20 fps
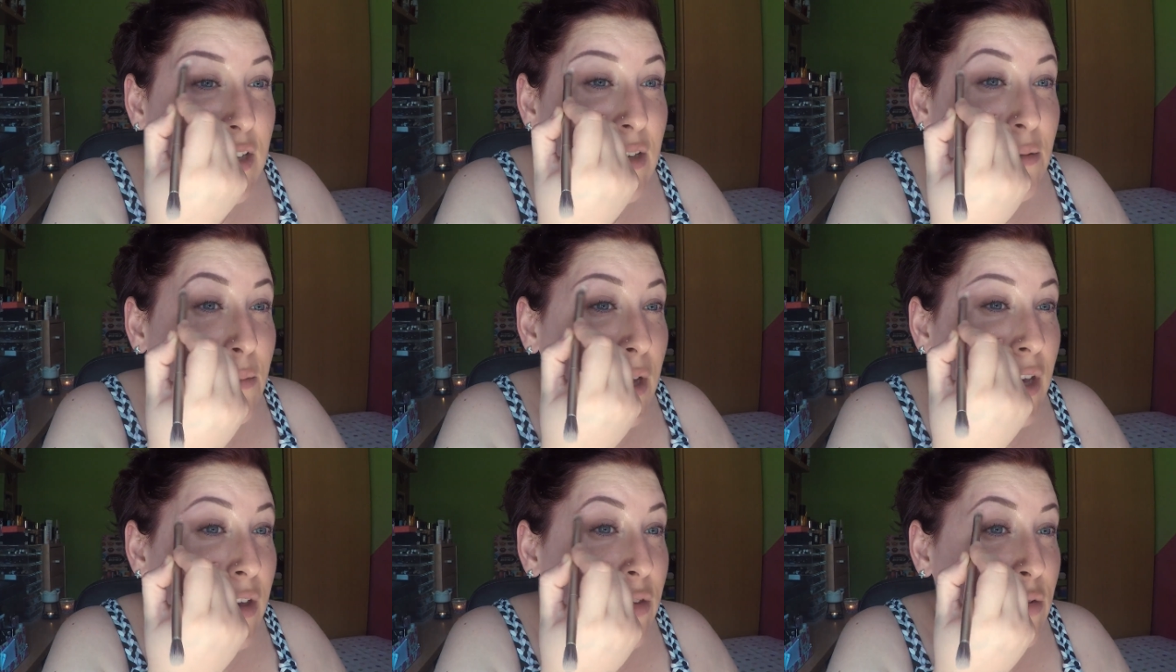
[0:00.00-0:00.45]
y
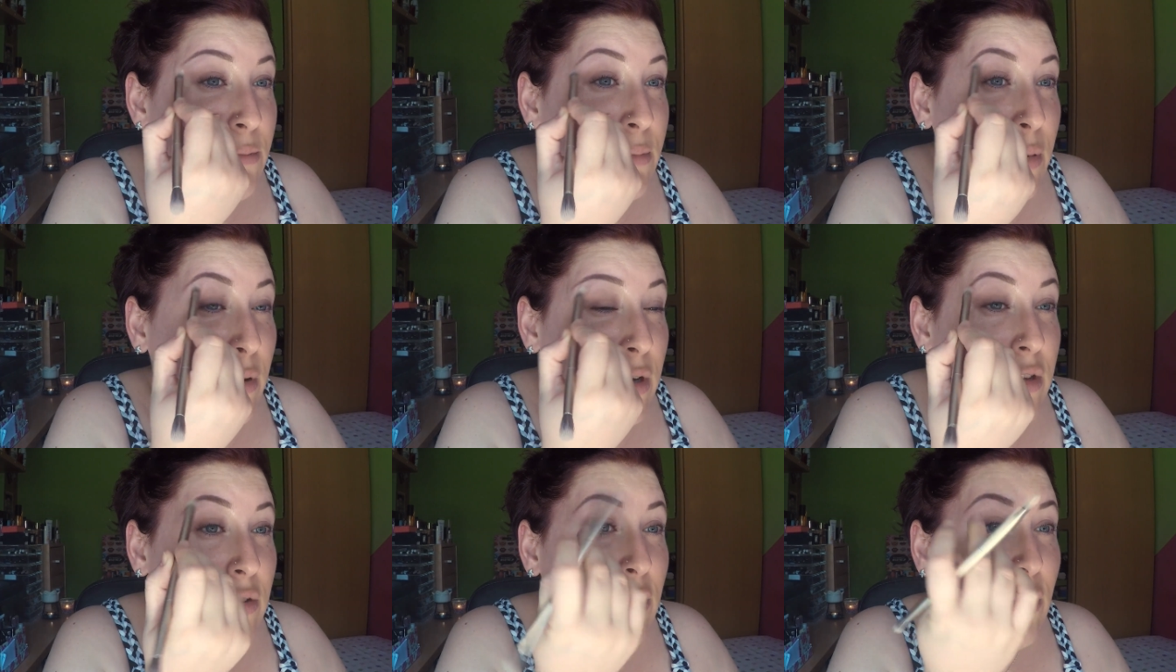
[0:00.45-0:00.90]
me quedó un
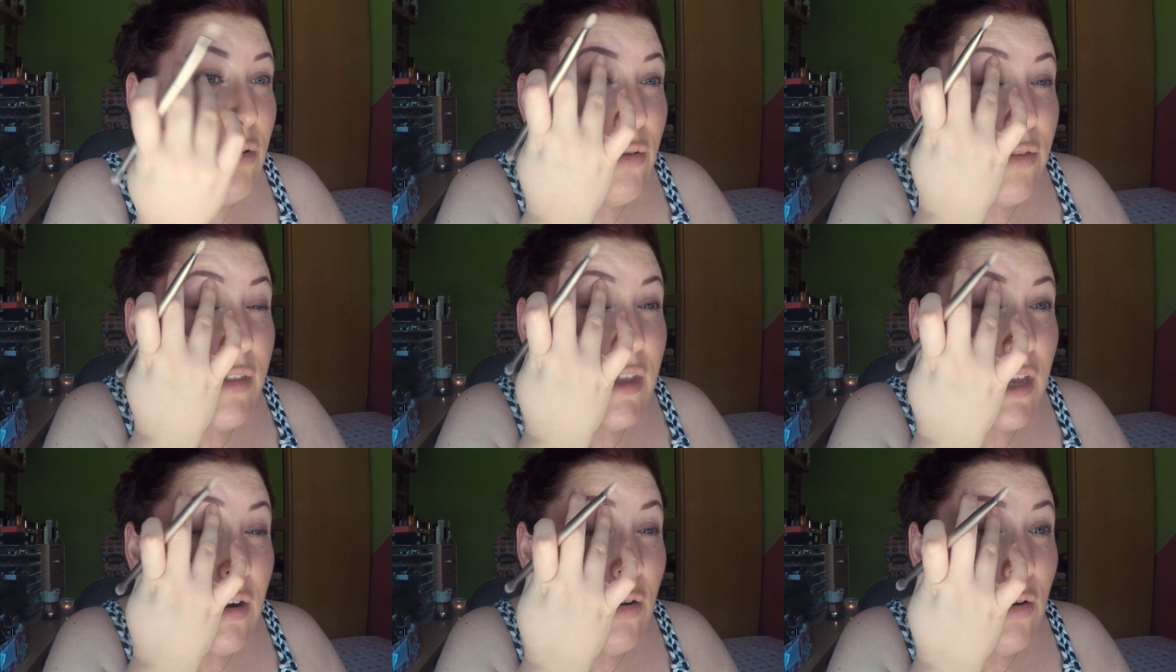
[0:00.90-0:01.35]
poquito
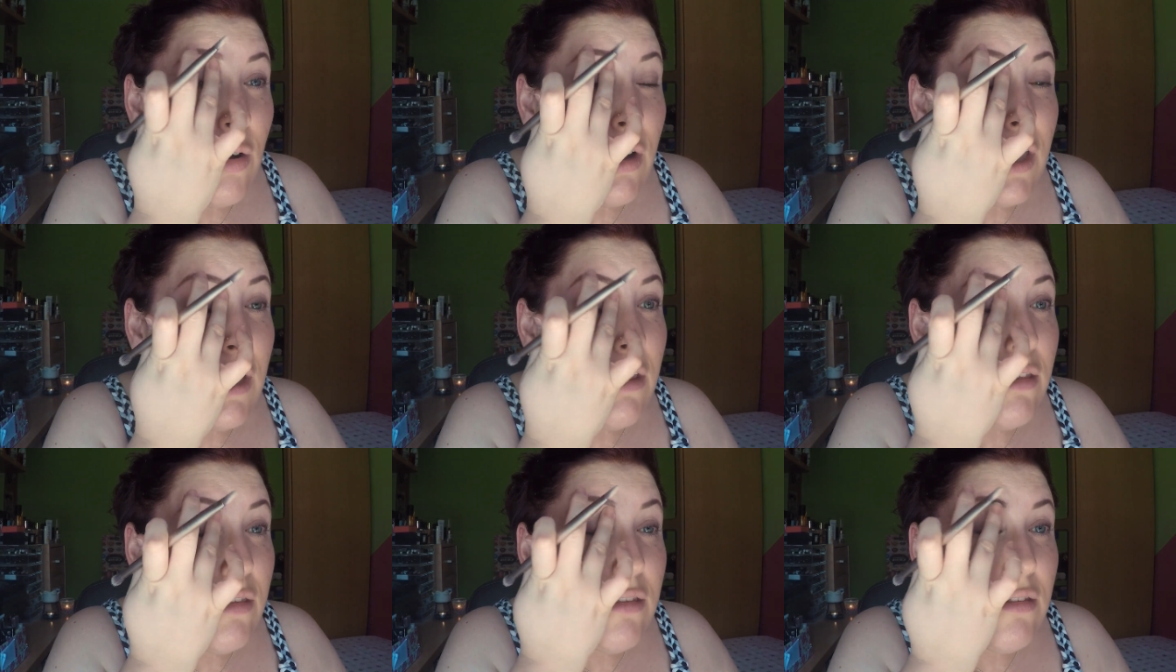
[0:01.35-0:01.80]
de
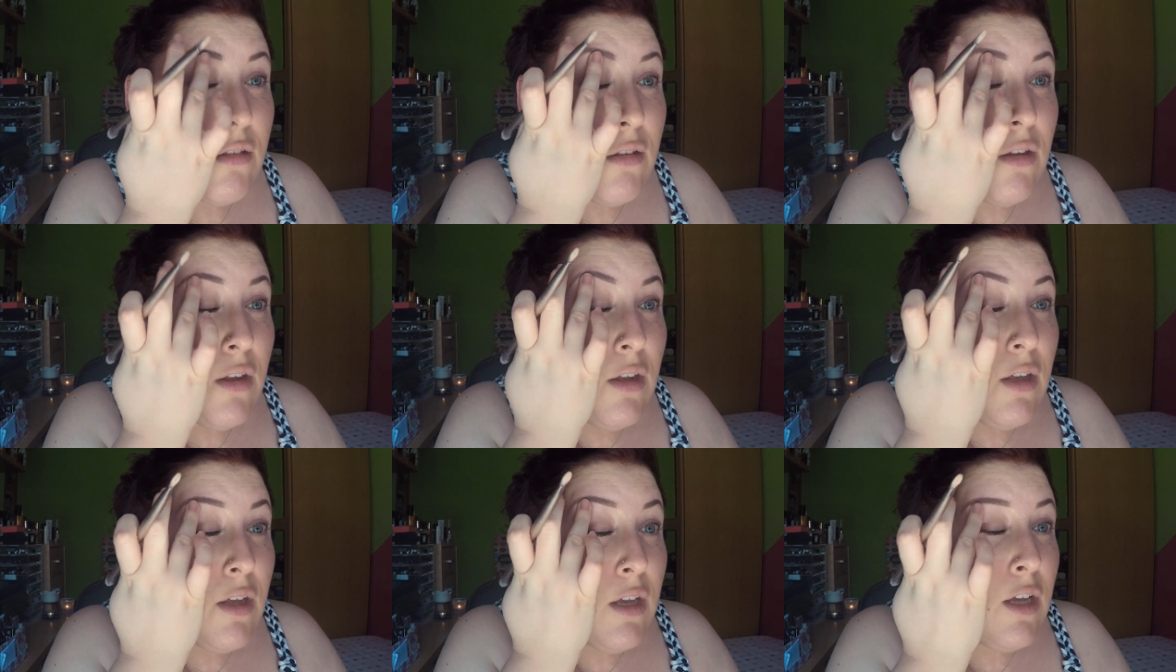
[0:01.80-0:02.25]
rojez
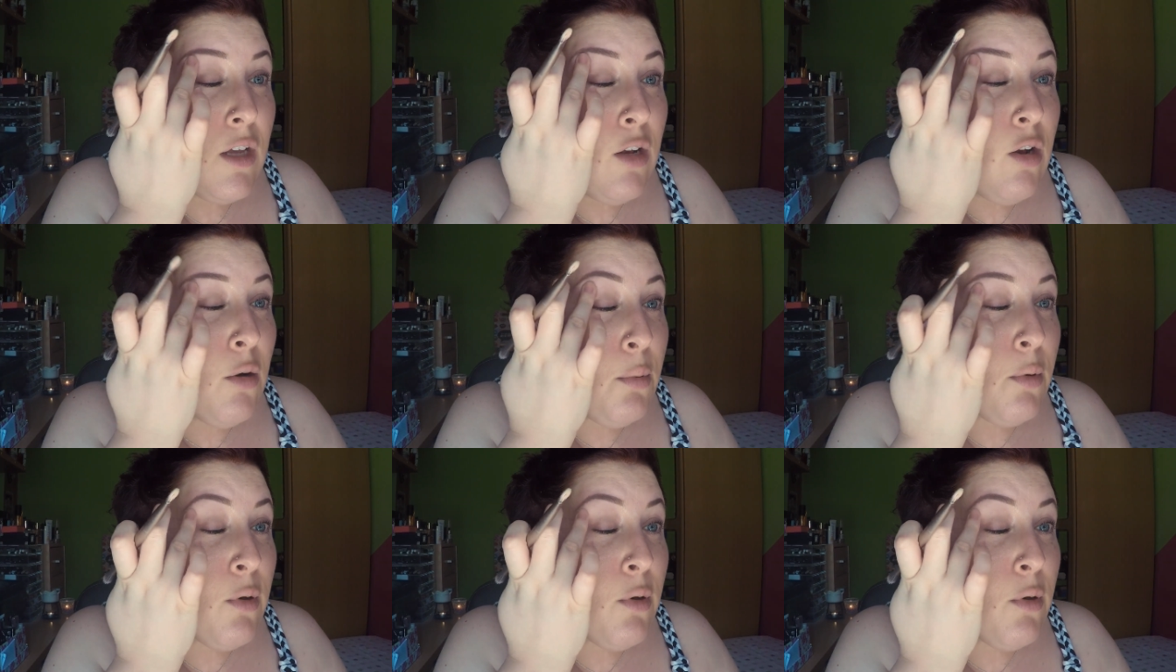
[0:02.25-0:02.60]
y lo